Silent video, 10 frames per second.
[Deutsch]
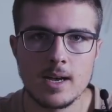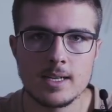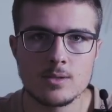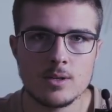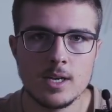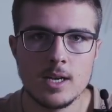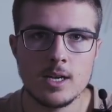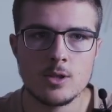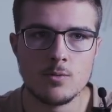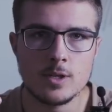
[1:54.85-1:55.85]
Also,
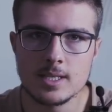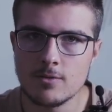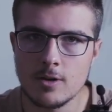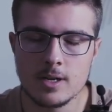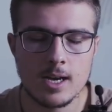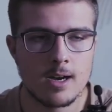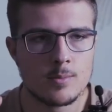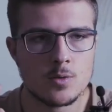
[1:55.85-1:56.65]
du wirst Erfolge haben,